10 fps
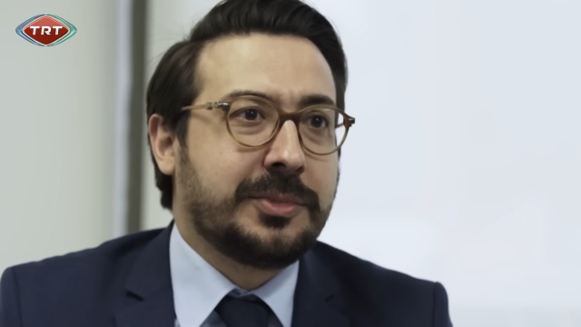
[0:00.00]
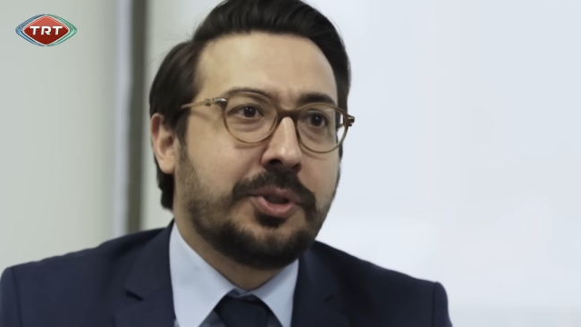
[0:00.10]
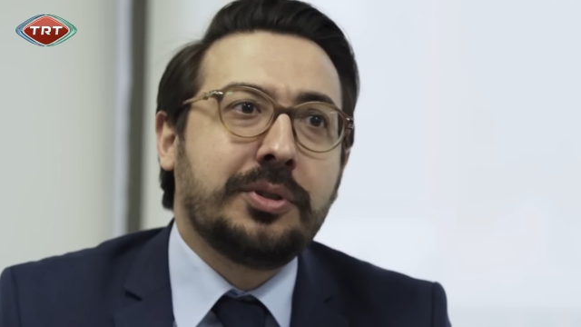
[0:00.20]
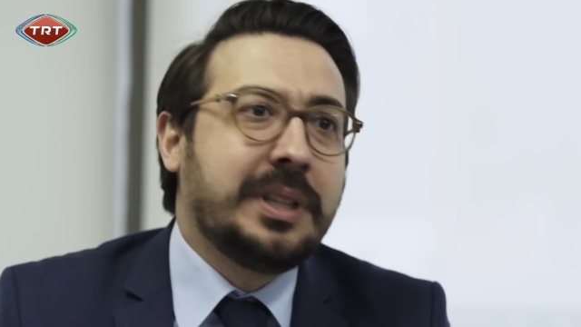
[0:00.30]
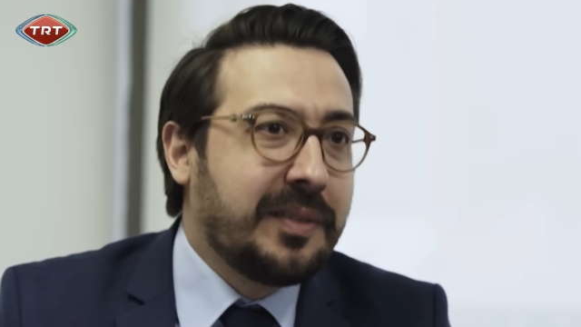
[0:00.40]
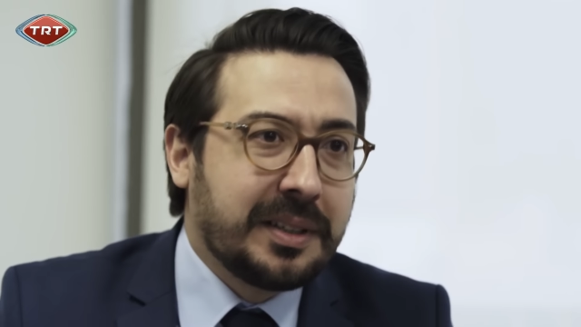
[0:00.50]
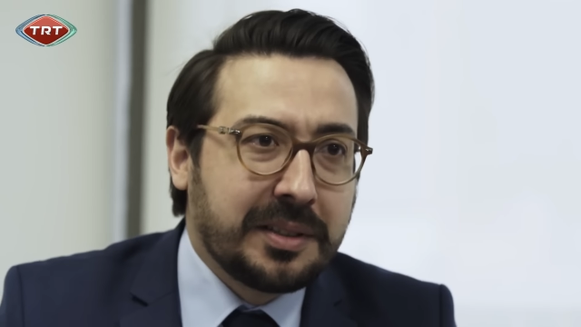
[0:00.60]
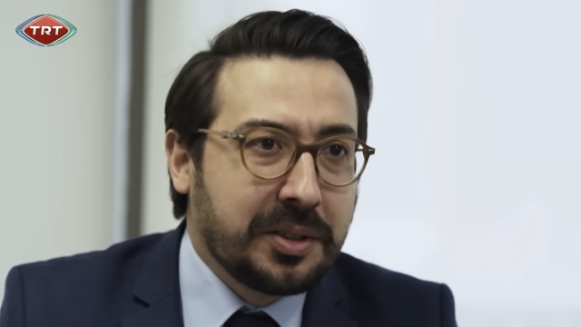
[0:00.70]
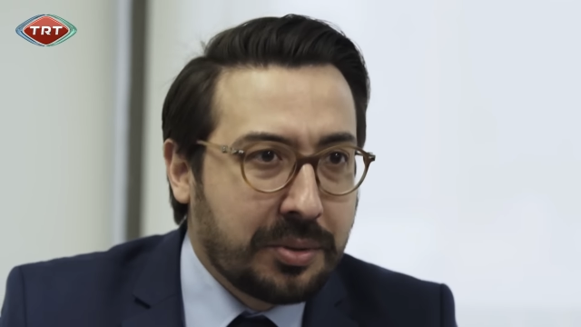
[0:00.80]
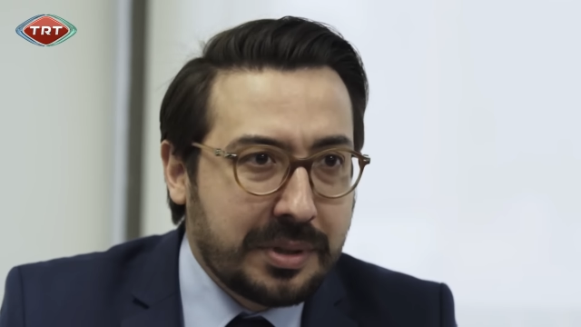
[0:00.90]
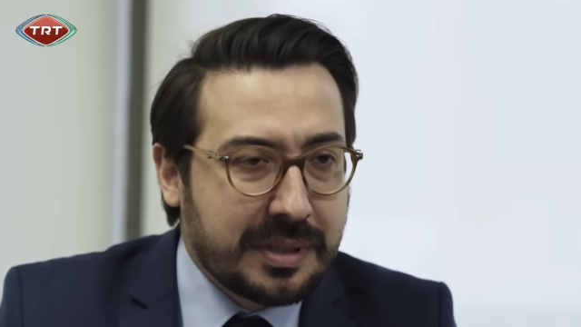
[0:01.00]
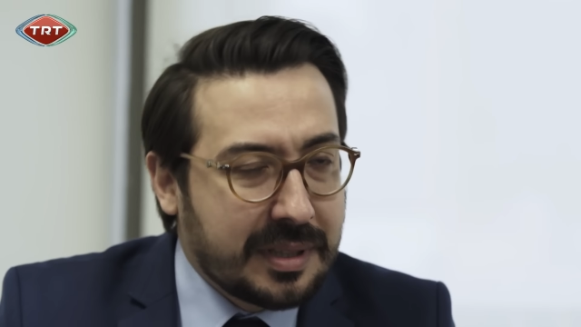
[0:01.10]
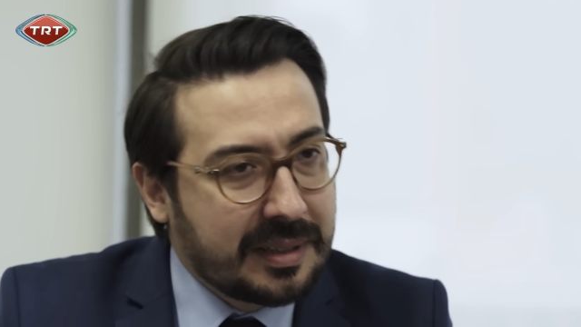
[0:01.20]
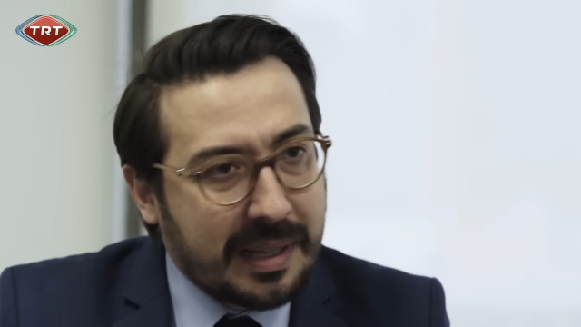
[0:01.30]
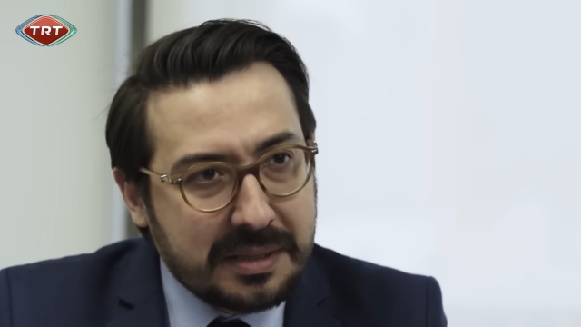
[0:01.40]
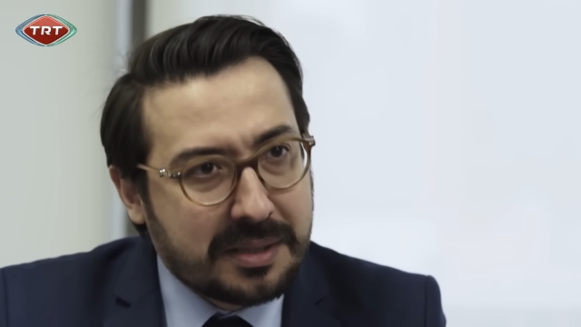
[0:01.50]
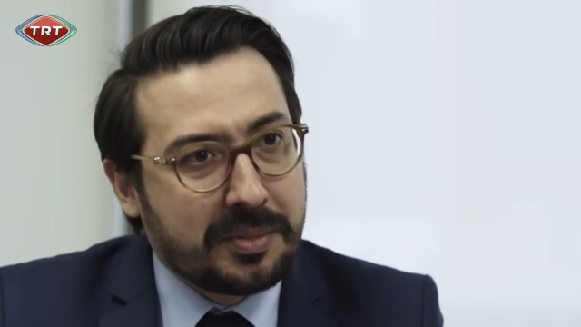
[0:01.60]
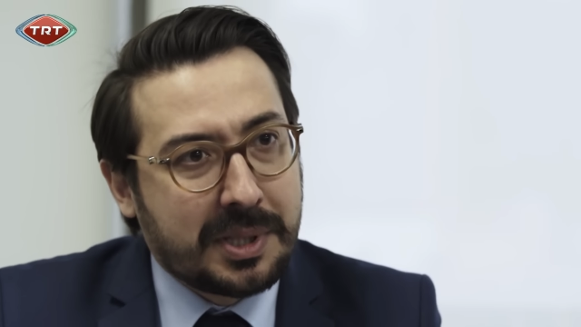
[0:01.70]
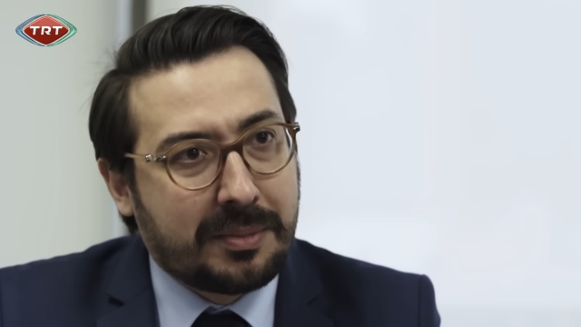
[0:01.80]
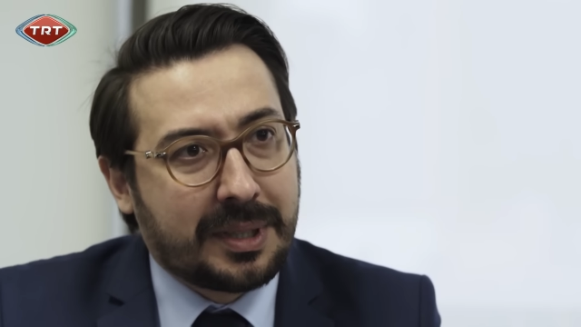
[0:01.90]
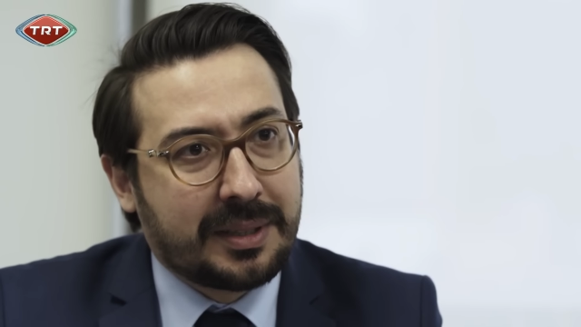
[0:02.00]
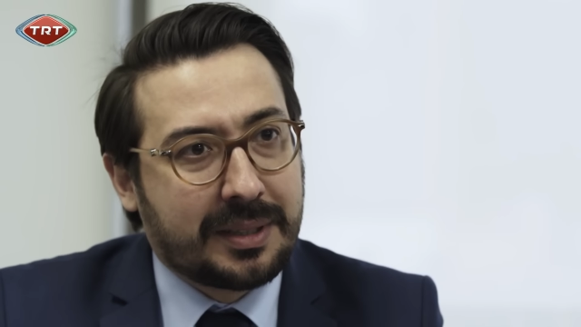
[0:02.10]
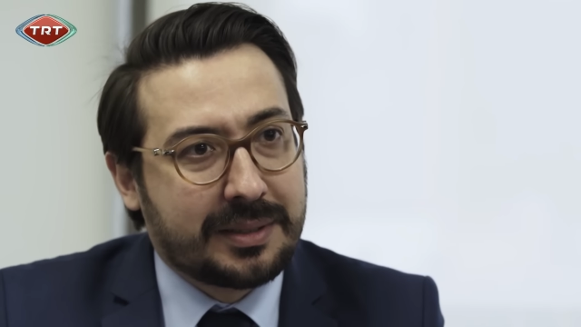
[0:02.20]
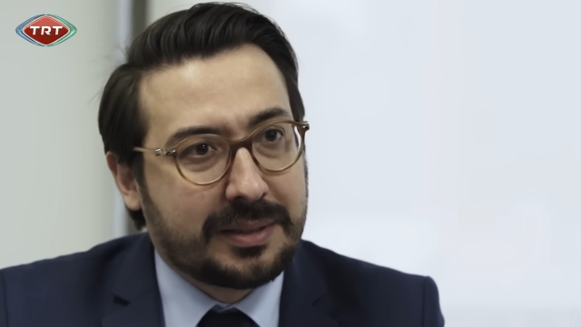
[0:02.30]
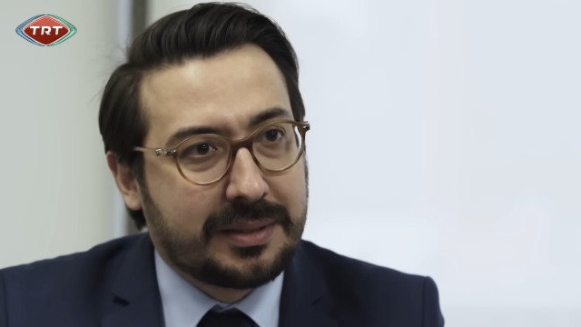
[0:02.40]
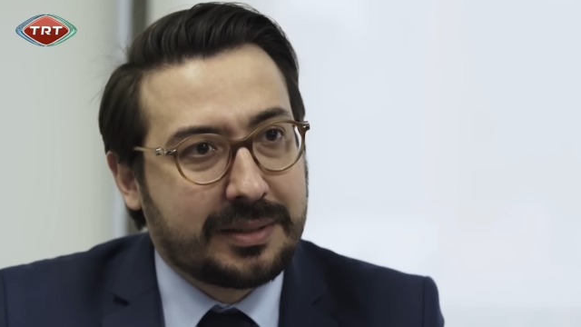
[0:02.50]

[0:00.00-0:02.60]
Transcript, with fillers: Çünkü devletin ideolojisine tersti bir zamanlar.